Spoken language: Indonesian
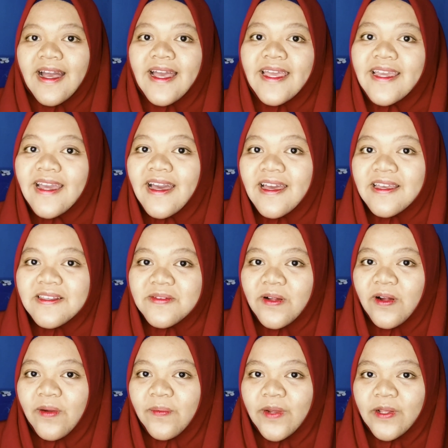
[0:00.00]
Hai guys,
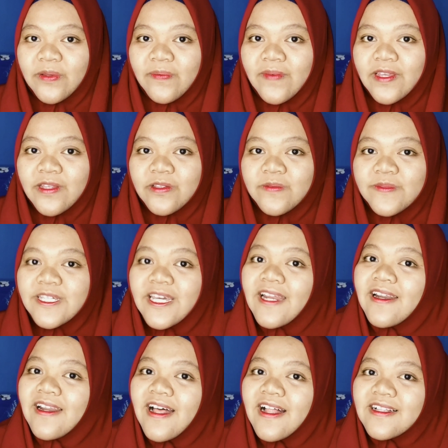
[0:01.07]
welcome back to my YouTube
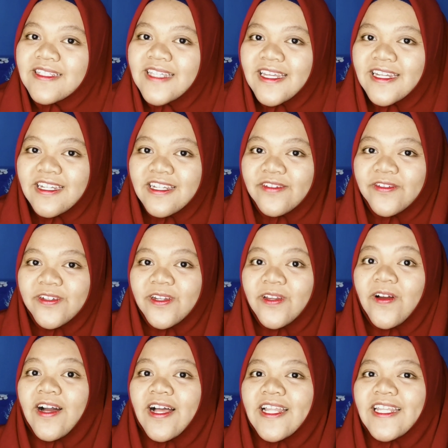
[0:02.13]
channel. Jadi di
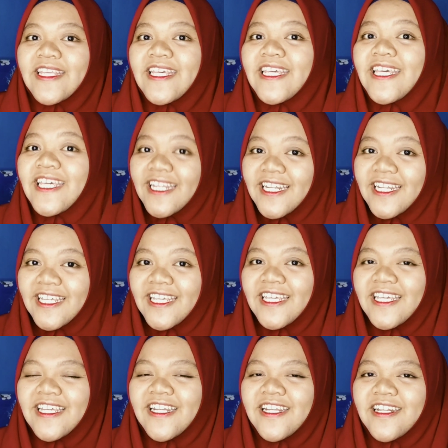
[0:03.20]
video kali
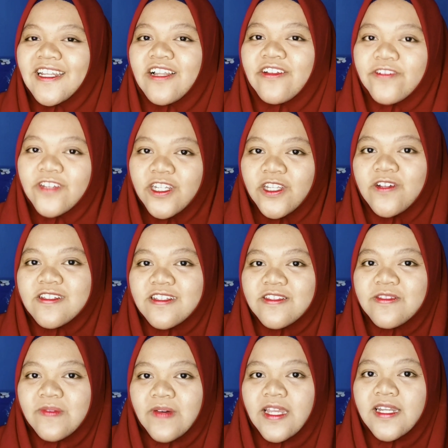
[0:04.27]
ini ini adalah video
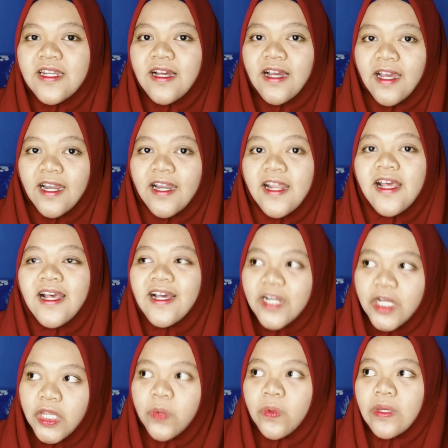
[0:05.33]
sesuai dengan
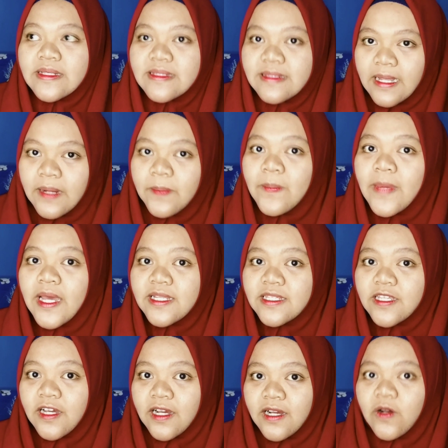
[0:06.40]
requestan
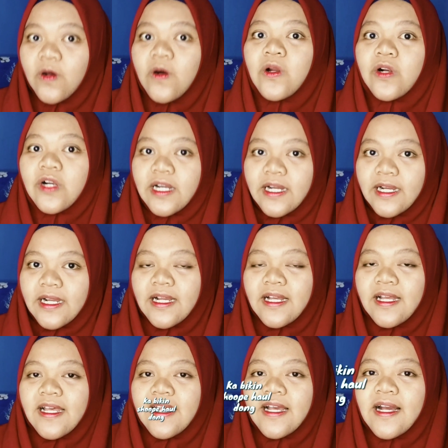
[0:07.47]
banyak orang.
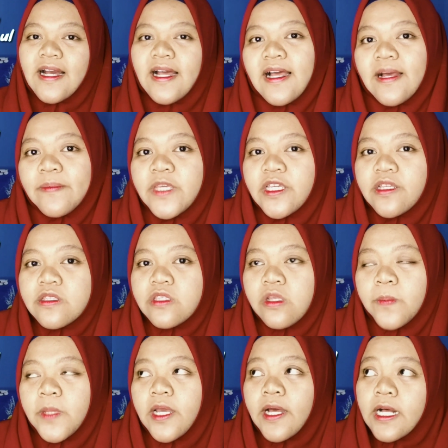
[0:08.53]
Kak bikin
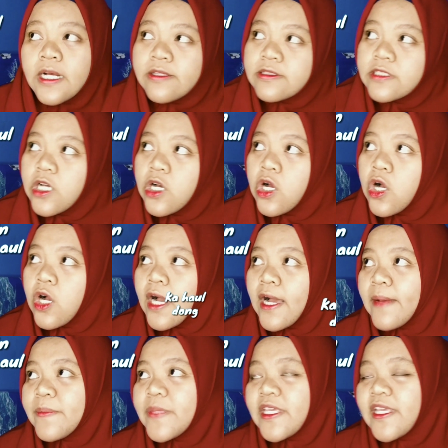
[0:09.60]
shopee haul dong,
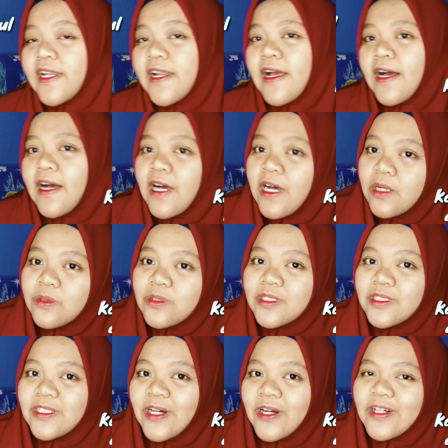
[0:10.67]
kak bikin
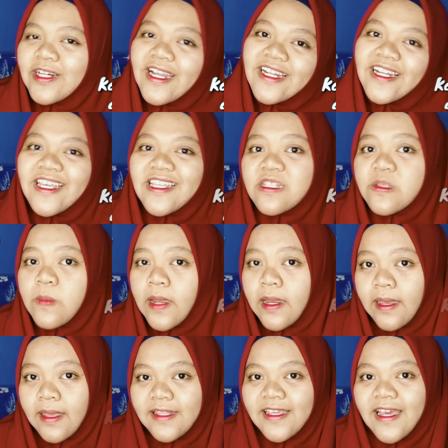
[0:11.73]
haul dong dan lain
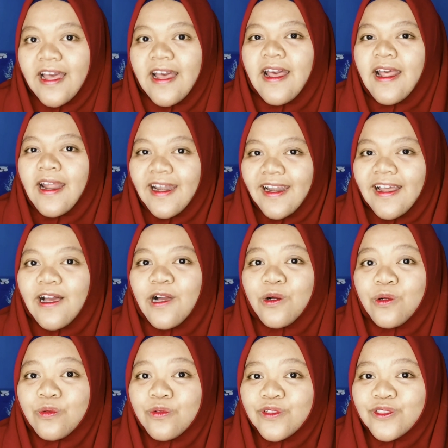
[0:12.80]
sebagainya. Nah,
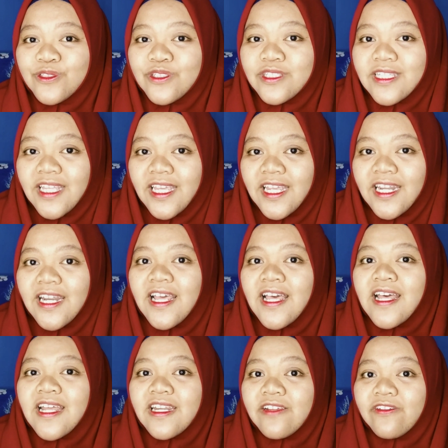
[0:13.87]
aku wujudin
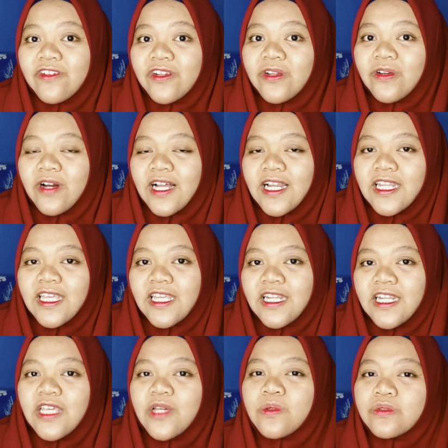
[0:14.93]
di video kali
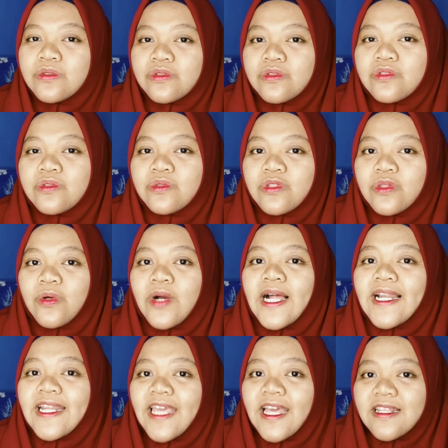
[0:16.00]
ini khusus untuk
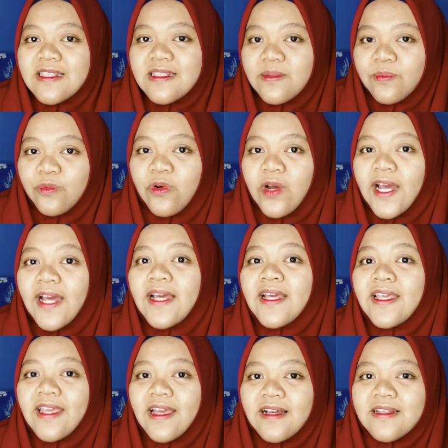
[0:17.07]
kalian semua
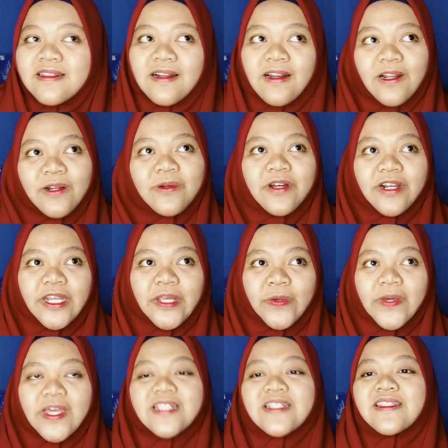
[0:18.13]
yang selalu
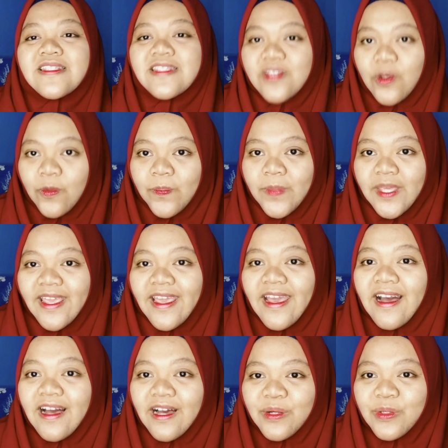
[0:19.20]
nge-request sepi
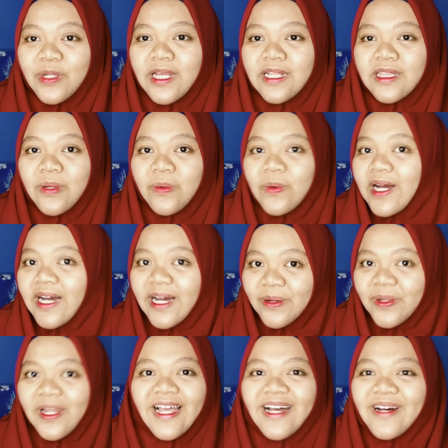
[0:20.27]
haul atau
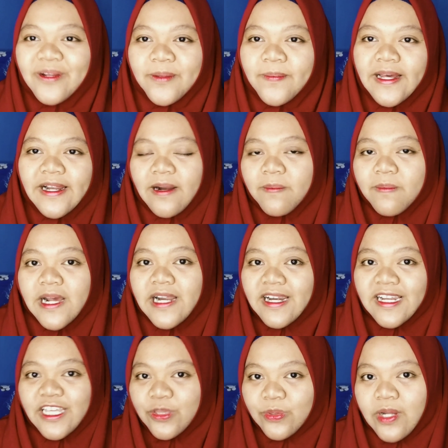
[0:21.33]
haul-haul
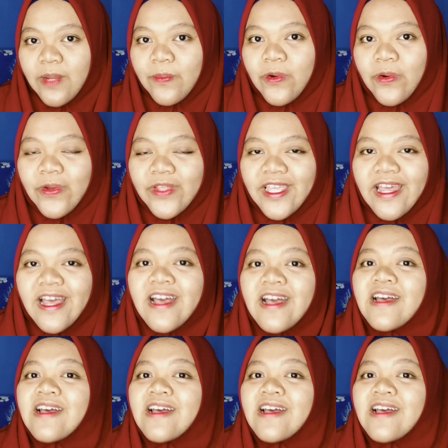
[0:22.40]
barang-barang gitulah pokoknya.